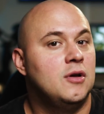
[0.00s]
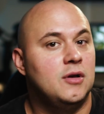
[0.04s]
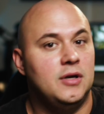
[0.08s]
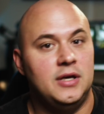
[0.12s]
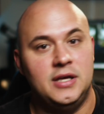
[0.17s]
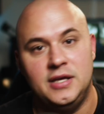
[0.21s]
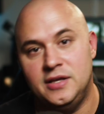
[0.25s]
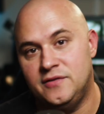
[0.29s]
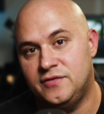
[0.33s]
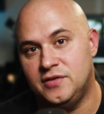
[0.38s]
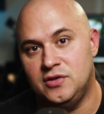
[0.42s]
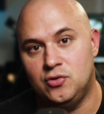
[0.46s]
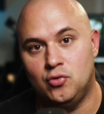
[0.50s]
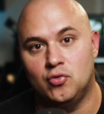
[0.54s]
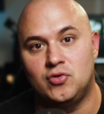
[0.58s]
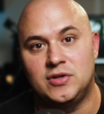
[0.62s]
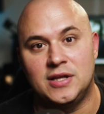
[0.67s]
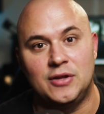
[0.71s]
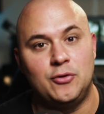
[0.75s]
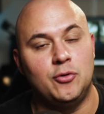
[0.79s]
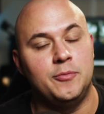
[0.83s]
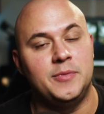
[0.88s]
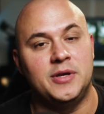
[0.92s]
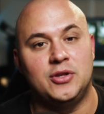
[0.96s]
Y si tú
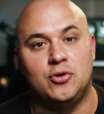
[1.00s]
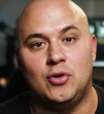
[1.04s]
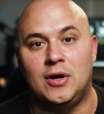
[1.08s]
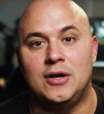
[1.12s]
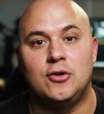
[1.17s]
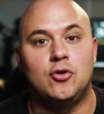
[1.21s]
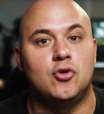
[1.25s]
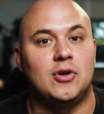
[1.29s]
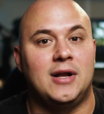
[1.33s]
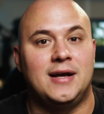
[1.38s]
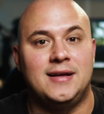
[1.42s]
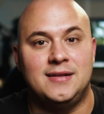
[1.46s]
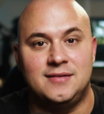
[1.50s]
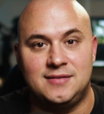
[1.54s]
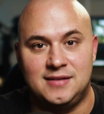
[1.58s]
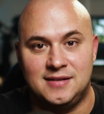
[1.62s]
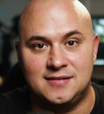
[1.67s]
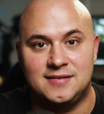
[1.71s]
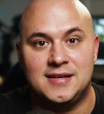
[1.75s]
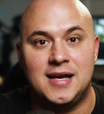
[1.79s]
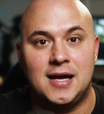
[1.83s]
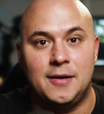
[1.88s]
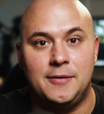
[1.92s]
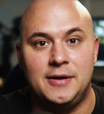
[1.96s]
estás durmiendo algo, la
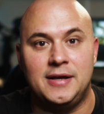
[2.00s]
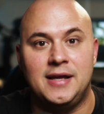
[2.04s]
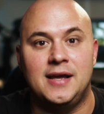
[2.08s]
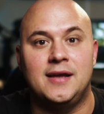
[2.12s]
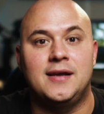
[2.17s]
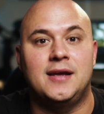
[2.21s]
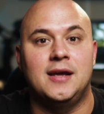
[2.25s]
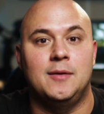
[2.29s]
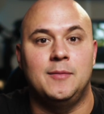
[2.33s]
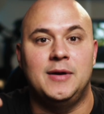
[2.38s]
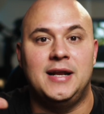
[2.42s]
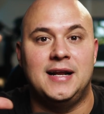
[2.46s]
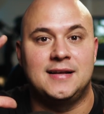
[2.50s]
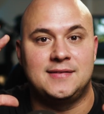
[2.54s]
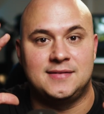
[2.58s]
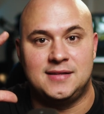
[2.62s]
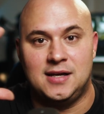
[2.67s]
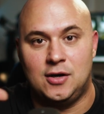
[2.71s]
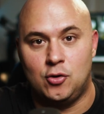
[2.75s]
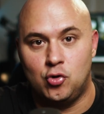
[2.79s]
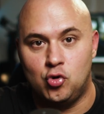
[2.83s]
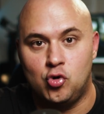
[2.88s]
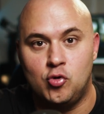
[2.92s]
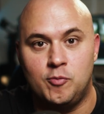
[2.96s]
gente sabe que es que, mira,
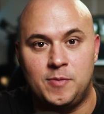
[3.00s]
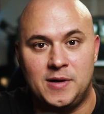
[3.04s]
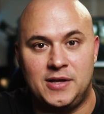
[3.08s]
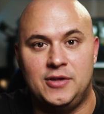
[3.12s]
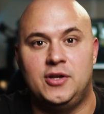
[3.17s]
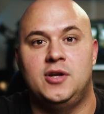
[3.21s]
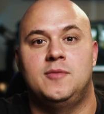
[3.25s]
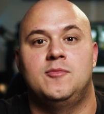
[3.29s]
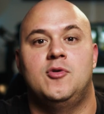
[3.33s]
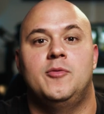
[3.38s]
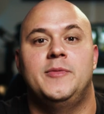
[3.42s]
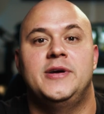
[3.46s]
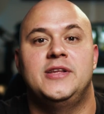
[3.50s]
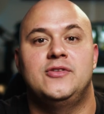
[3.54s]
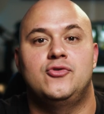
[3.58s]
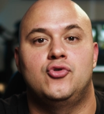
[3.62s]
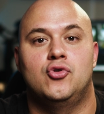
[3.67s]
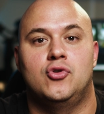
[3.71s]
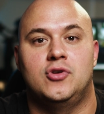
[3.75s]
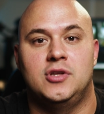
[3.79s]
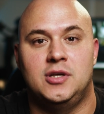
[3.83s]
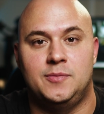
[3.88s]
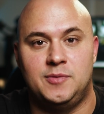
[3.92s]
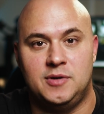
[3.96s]
estás ocupado en el
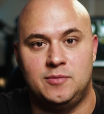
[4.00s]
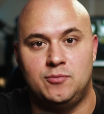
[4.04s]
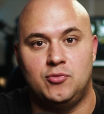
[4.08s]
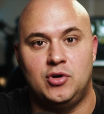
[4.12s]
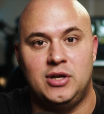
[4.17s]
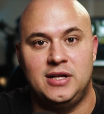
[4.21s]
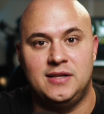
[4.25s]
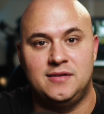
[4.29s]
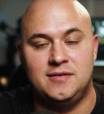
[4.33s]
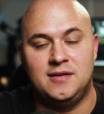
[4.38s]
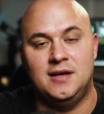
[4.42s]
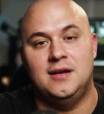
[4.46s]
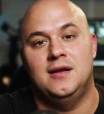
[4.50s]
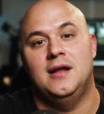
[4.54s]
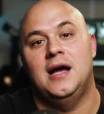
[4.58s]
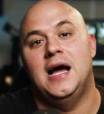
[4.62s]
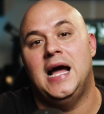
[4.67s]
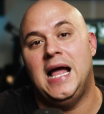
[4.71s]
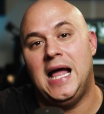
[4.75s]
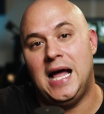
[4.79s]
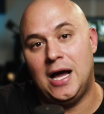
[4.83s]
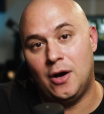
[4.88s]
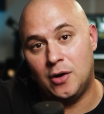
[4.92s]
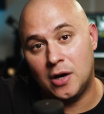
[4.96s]
momento, no te pueden molestar.
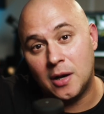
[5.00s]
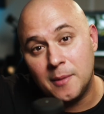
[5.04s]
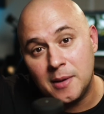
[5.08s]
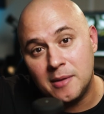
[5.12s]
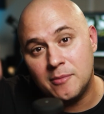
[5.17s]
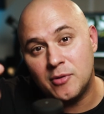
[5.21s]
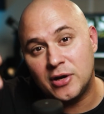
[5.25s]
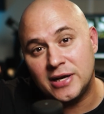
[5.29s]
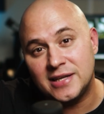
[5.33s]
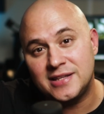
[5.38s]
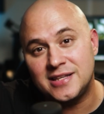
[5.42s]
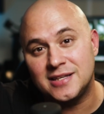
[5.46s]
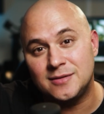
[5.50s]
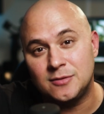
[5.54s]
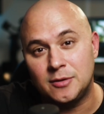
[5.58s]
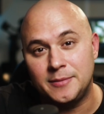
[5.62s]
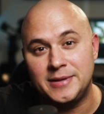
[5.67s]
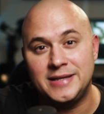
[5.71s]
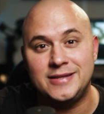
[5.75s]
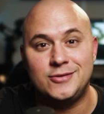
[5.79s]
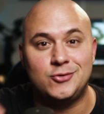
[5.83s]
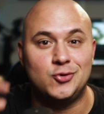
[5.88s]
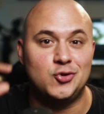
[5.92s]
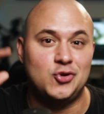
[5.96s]
Ahora mismo en este
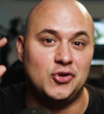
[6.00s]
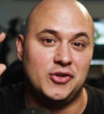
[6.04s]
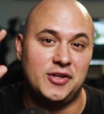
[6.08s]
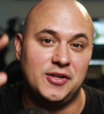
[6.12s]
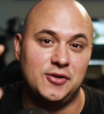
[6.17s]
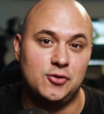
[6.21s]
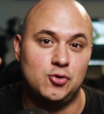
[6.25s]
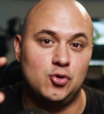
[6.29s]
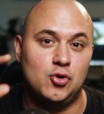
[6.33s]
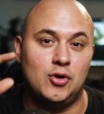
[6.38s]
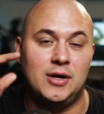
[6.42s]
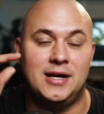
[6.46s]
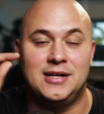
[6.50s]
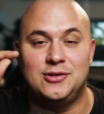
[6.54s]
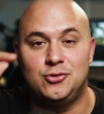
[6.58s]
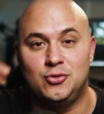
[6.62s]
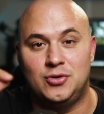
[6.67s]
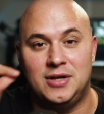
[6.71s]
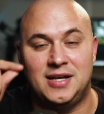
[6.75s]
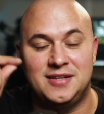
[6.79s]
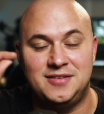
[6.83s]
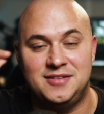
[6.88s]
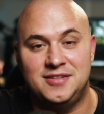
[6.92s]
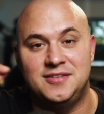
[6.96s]
momento yo tengo el
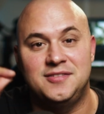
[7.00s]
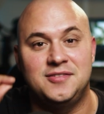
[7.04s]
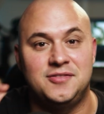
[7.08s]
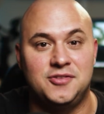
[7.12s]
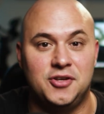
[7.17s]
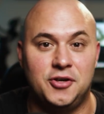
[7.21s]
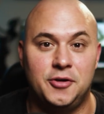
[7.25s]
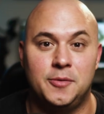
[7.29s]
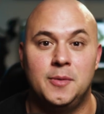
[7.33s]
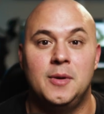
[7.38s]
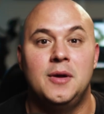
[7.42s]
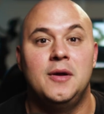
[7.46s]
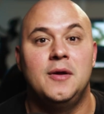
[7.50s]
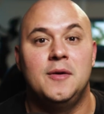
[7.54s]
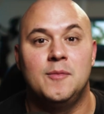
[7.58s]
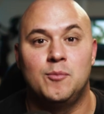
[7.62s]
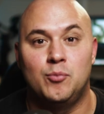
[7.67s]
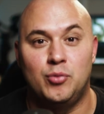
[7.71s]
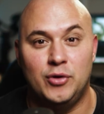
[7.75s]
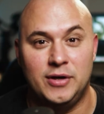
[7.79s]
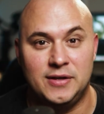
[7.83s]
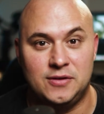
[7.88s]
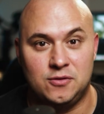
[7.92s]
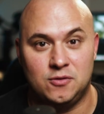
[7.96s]
Do Not Disturb
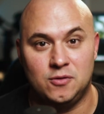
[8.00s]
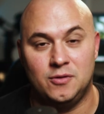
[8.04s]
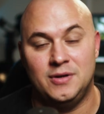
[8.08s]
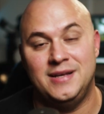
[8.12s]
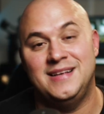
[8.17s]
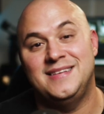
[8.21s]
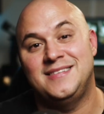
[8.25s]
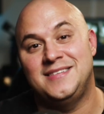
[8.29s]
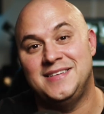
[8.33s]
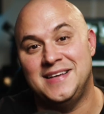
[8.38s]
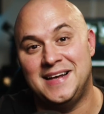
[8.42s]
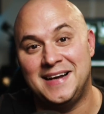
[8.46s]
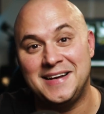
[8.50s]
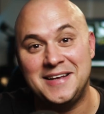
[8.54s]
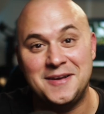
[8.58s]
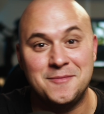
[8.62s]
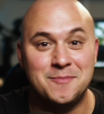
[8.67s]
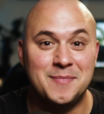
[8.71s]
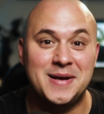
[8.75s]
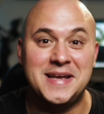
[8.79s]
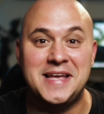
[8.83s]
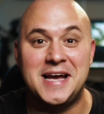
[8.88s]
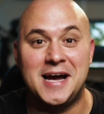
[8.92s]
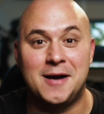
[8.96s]
puesto y si
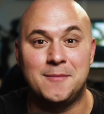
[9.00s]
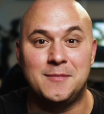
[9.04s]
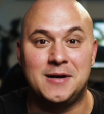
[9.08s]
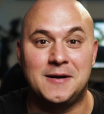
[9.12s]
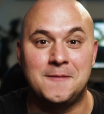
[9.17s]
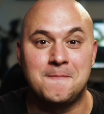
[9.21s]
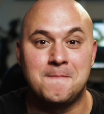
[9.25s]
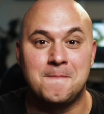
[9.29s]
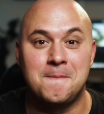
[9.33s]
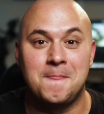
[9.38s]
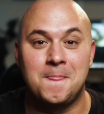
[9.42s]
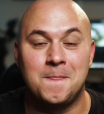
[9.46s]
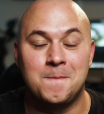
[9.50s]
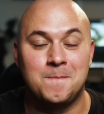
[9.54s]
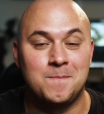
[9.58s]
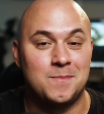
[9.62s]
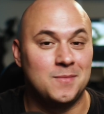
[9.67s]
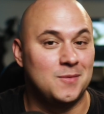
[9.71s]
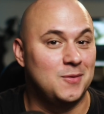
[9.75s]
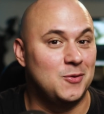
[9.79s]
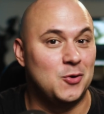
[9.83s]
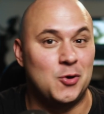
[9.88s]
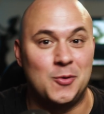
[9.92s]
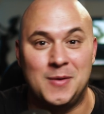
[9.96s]
alguien me llama,
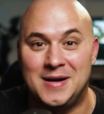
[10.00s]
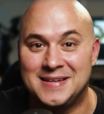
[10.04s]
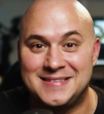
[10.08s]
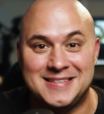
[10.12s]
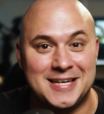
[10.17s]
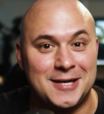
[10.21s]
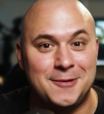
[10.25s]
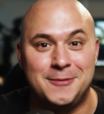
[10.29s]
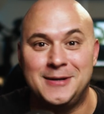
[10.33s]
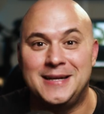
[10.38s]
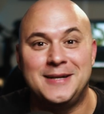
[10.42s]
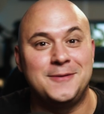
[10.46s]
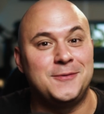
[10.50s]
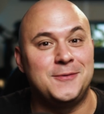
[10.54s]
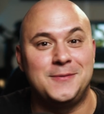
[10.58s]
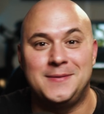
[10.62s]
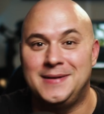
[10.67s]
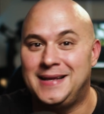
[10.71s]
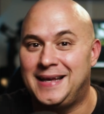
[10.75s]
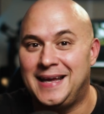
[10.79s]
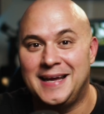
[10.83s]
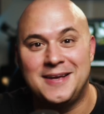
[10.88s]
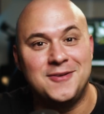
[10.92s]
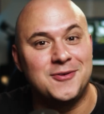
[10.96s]
no va a saber
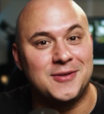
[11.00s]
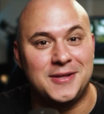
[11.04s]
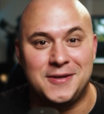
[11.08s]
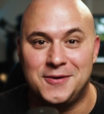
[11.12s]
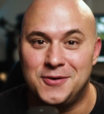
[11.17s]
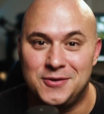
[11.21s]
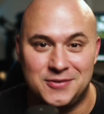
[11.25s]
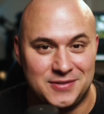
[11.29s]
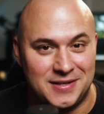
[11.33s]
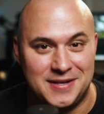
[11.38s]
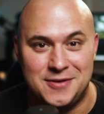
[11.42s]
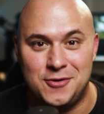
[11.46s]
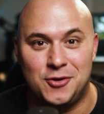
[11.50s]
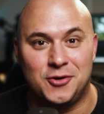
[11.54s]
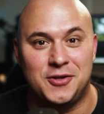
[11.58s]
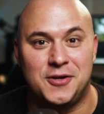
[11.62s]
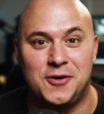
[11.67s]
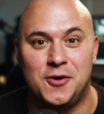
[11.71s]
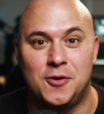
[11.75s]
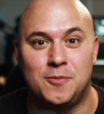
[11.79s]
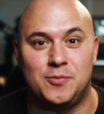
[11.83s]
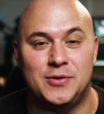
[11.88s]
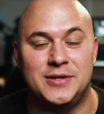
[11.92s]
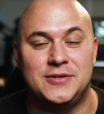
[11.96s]
que yo, tengo, que yo lo
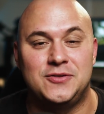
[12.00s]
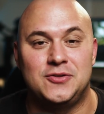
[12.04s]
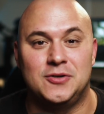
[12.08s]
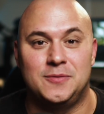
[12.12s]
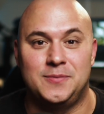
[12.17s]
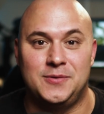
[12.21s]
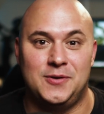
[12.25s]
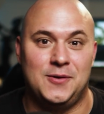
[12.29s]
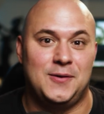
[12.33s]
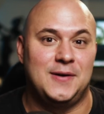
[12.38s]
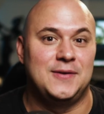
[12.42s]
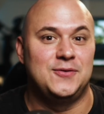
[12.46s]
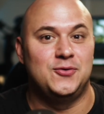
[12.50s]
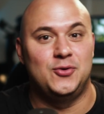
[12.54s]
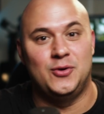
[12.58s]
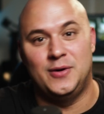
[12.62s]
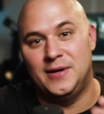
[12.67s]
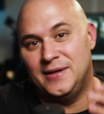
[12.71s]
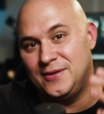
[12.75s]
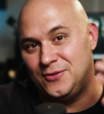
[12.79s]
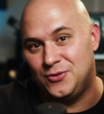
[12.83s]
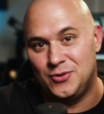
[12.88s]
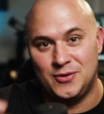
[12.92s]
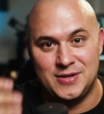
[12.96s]
tengo puesto, pero
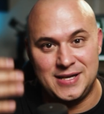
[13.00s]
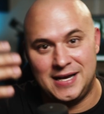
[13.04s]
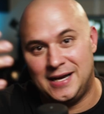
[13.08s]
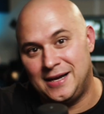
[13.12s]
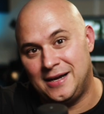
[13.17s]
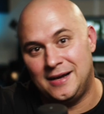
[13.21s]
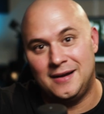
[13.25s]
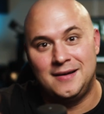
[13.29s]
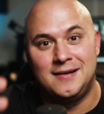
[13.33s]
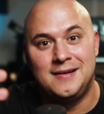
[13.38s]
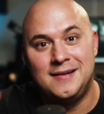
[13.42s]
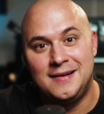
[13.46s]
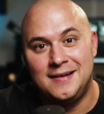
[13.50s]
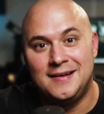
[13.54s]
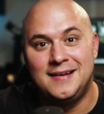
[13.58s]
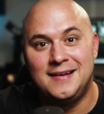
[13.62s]
cuando esto ya